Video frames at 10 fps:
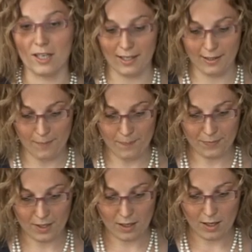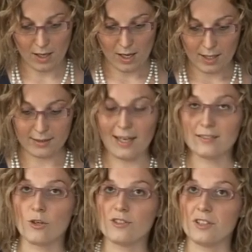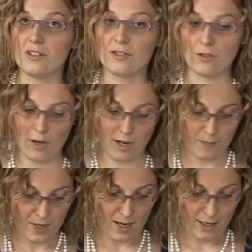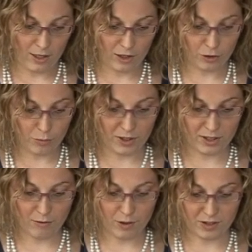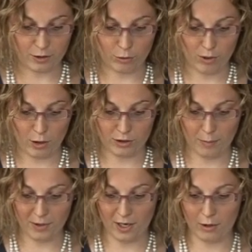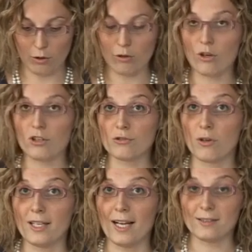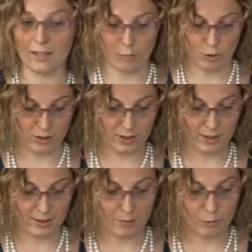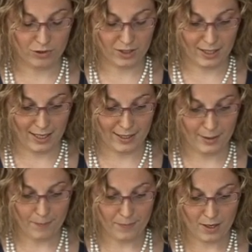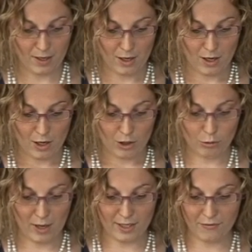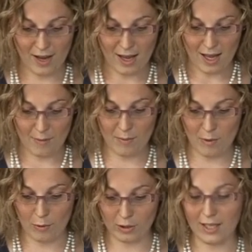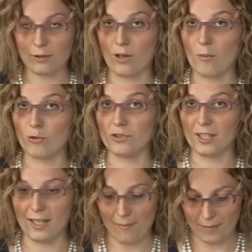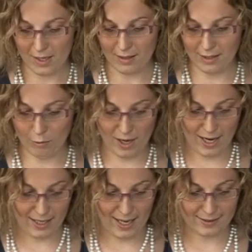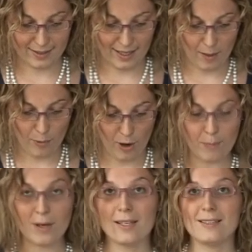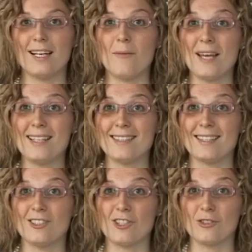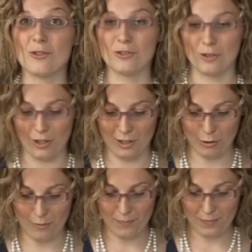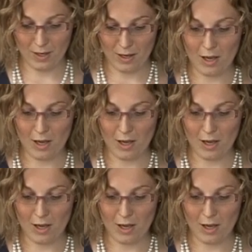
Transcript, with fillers: locali. Dalla scorsa edizione il nostro obiettivo è stato quello di aprire il concorso agli altri mondi di musicali. Due anni fa abbiamo portato la musica, da quella classica al pop, nelle piazze del centro storico.